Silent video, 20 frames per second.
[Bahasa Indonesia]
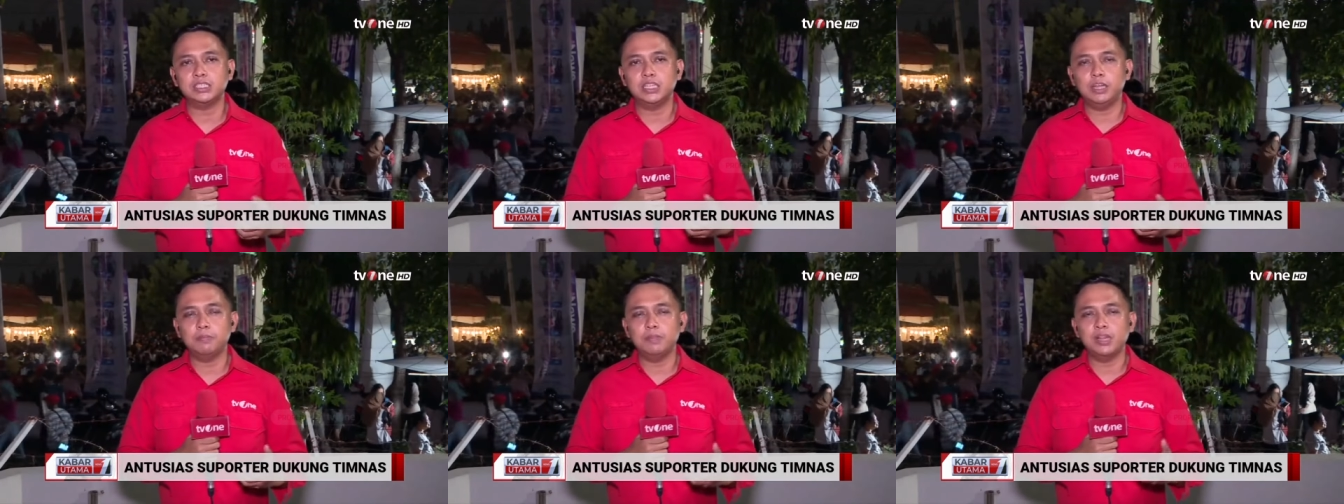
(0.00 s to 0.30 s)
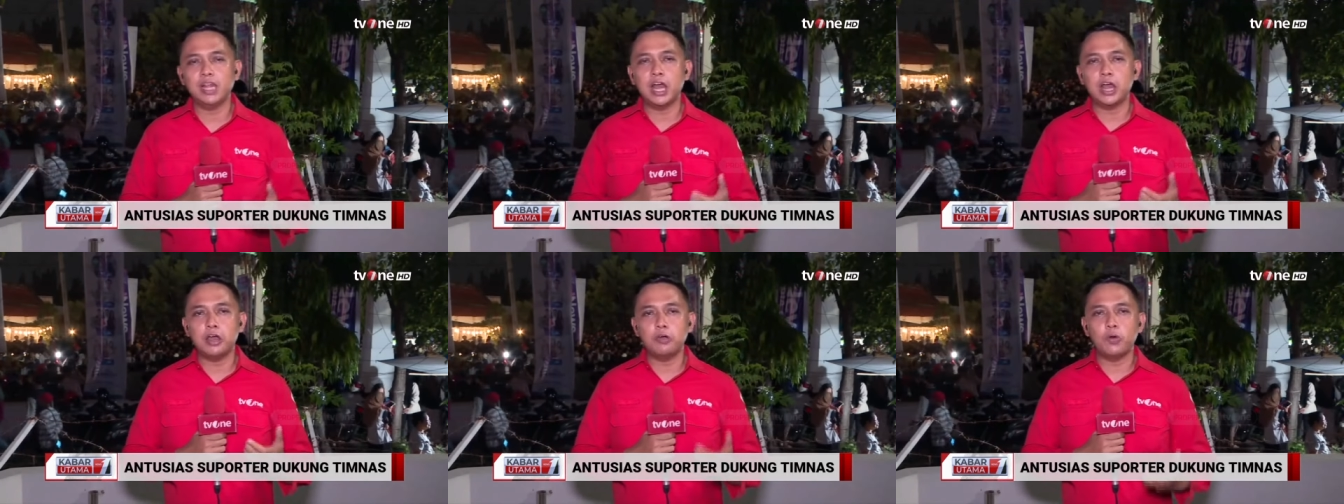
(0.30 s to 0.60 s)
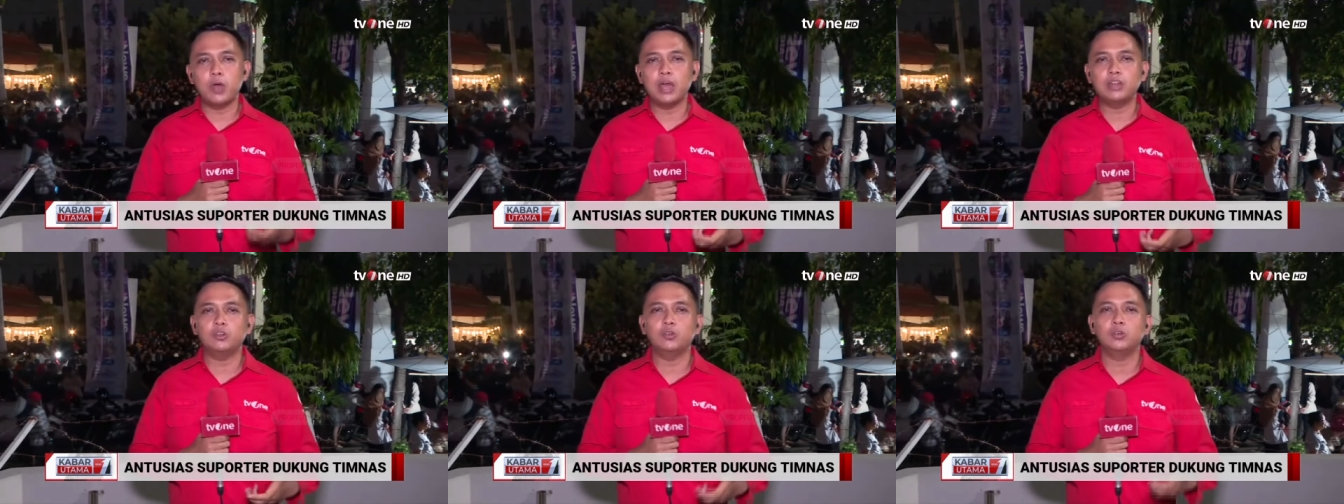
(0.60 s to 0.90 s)
ini
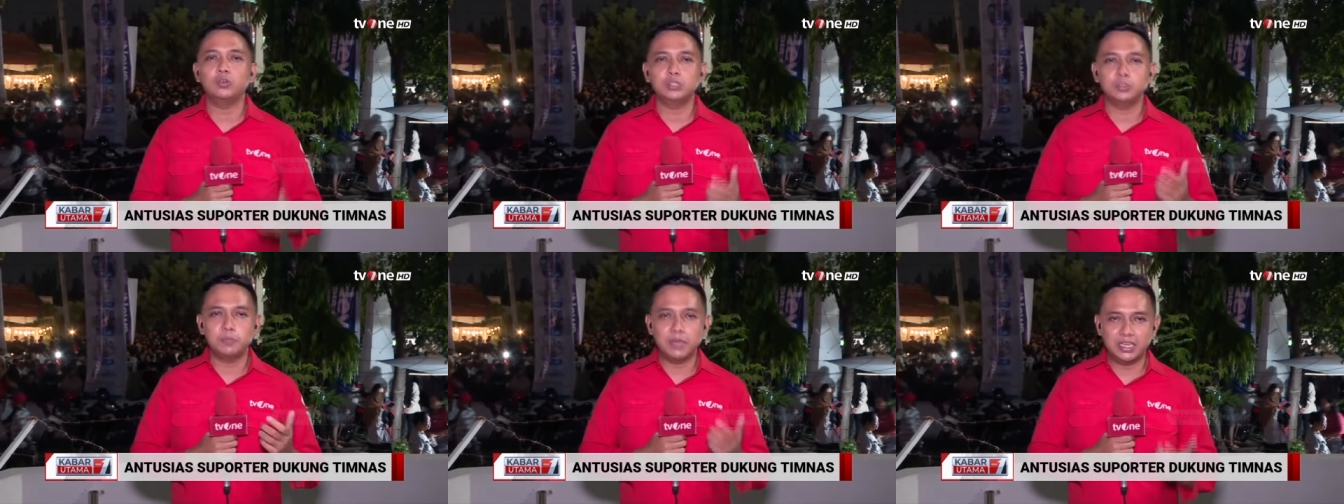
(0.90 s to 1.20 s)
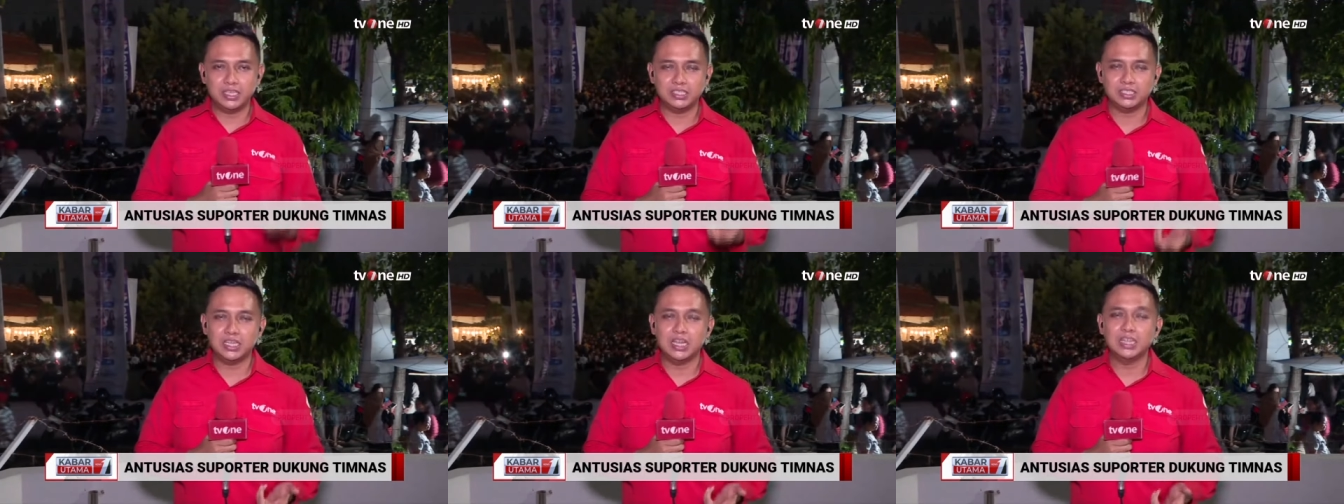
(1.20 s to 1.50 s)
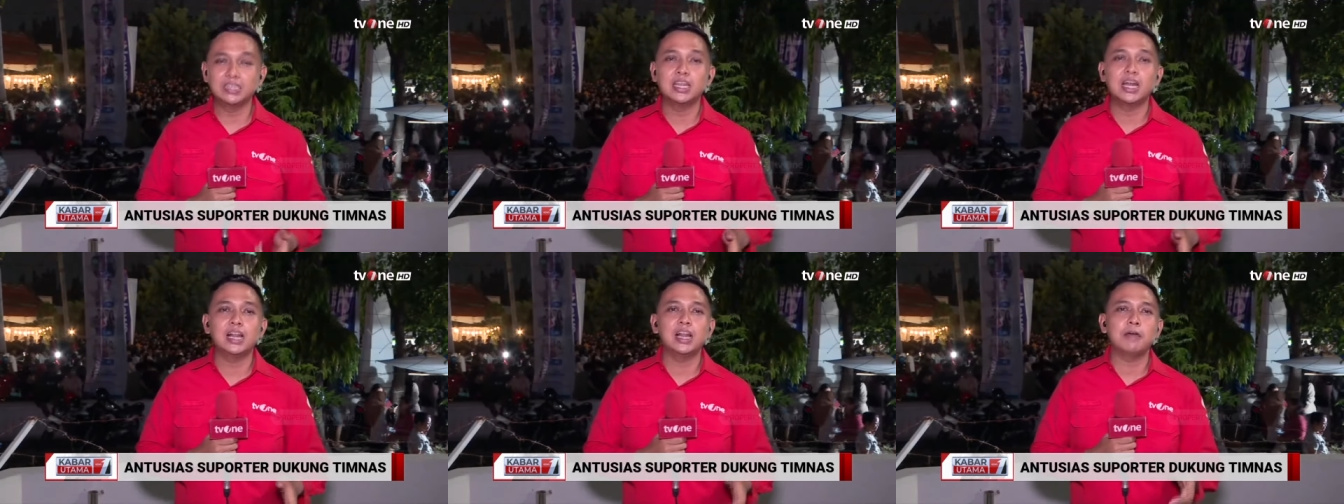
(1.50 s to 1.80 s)
melawan
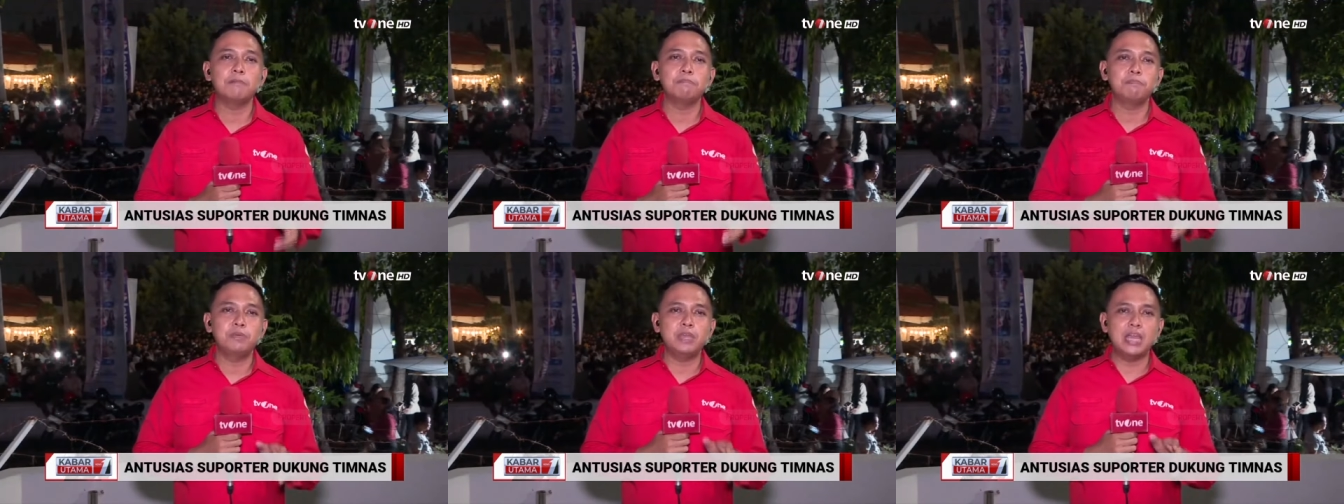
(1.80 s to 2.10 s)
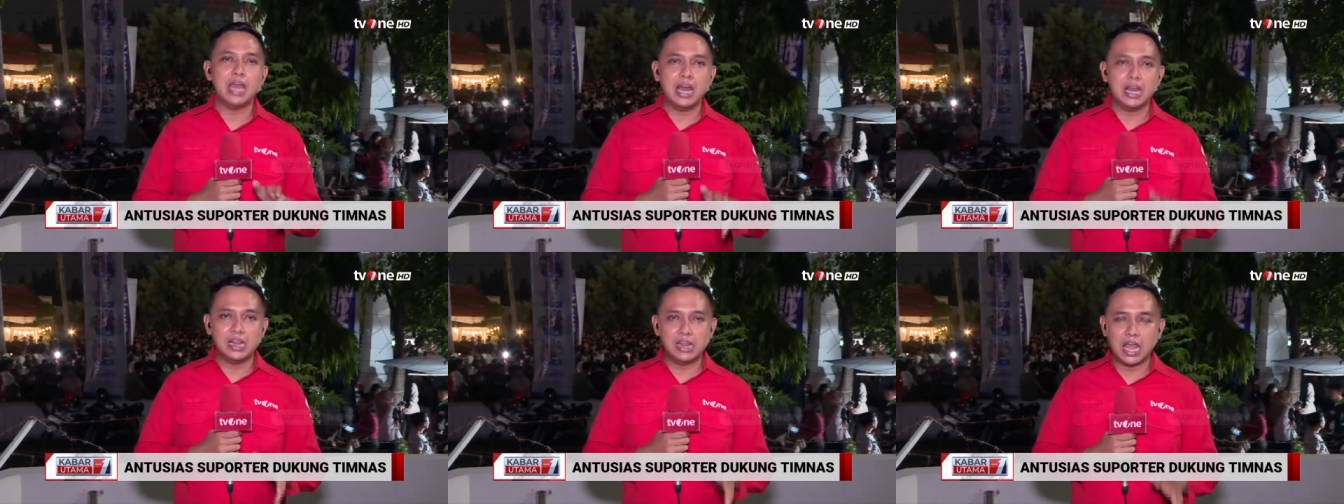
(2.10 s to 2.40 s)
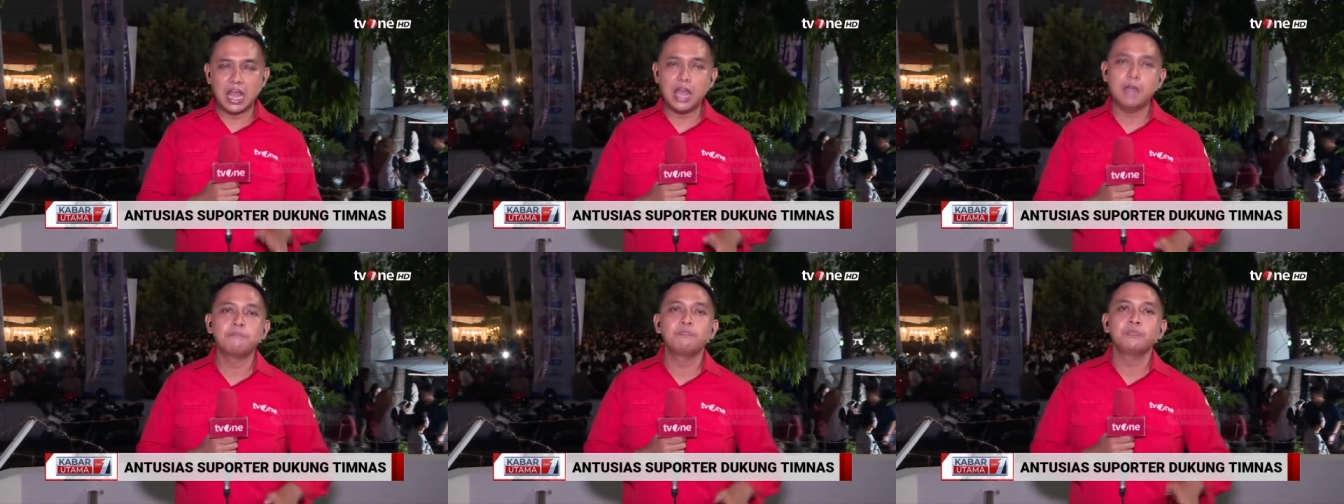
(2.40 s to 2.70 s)
Uzbekistan dalam
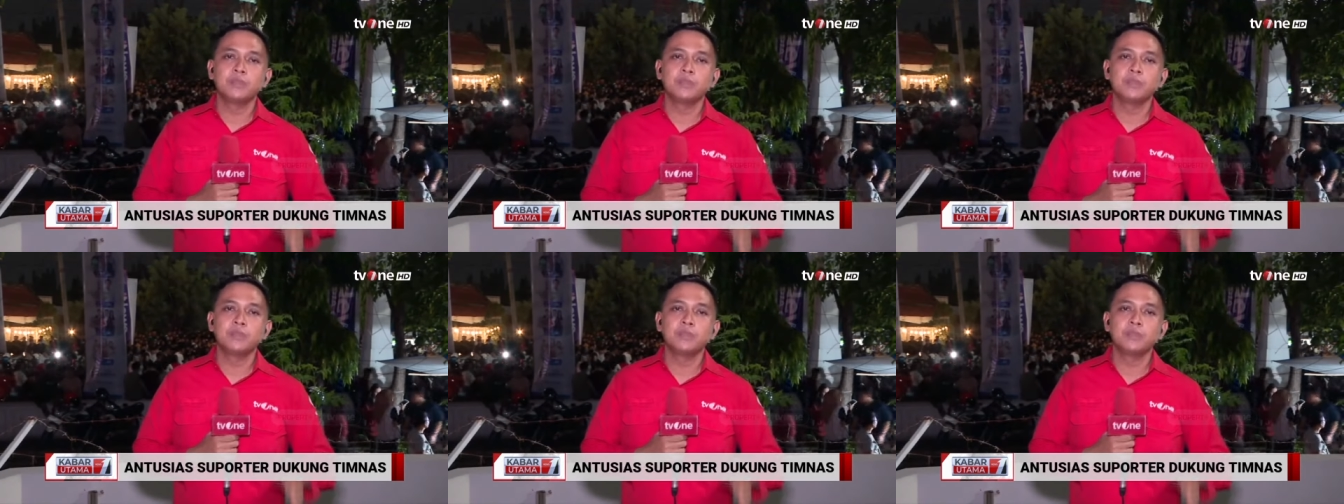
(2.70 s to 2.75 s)
Piala